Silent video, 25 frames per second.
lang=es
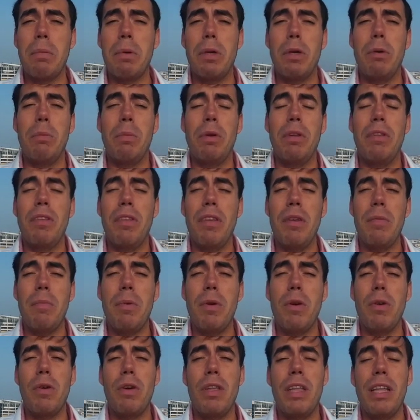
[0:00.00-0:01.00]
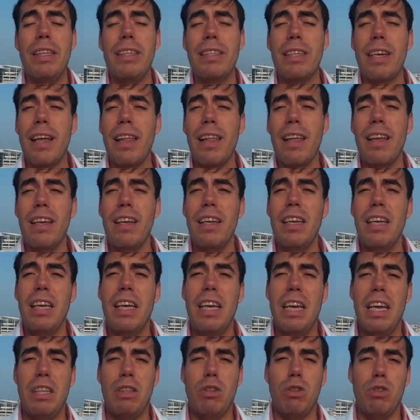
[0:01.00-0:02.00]
pero en principio y de entrada
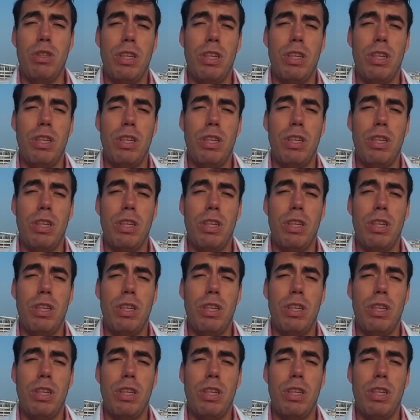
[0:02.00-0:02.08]
esto